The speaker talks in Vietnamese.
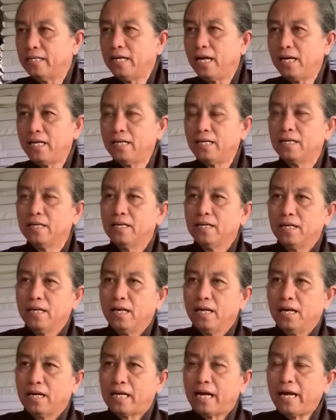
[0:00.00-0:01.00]
thử đi
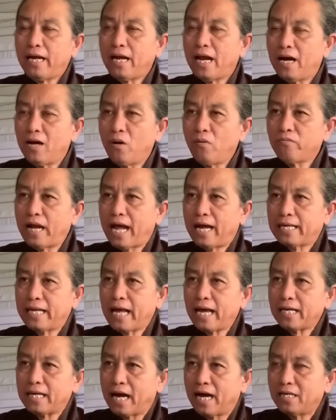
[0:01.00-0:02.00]
cái lời út đàn
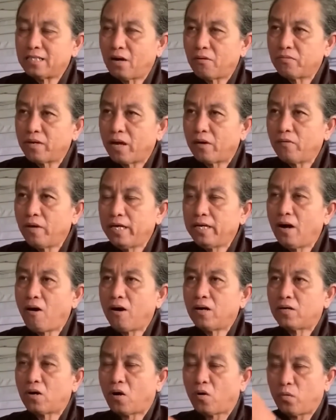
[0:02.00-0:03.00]
nhắc nhở trong giáo lý
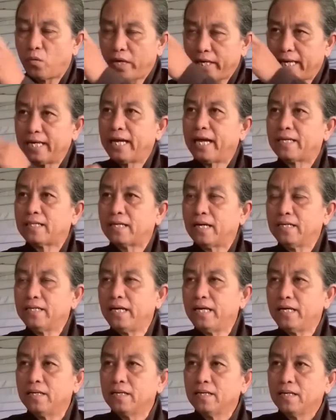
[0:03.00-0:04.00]
đó rồi quý vị nghe thử
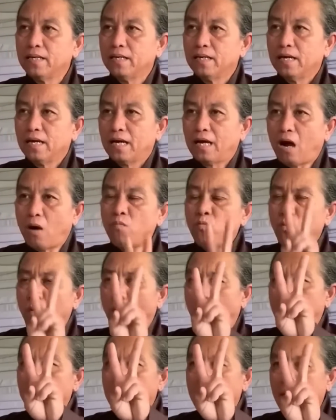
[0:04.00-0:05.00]
đi không
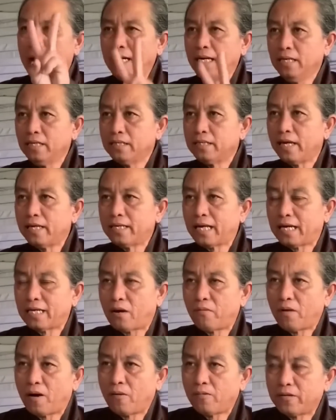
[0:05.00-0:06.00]
phải hai nước chiến tranh
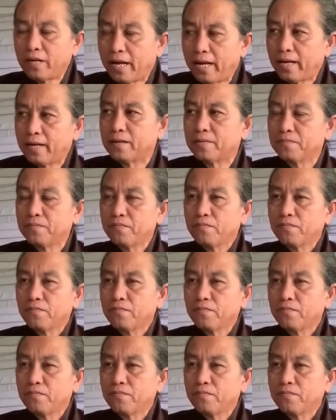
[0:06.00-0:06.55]
không đâu nghe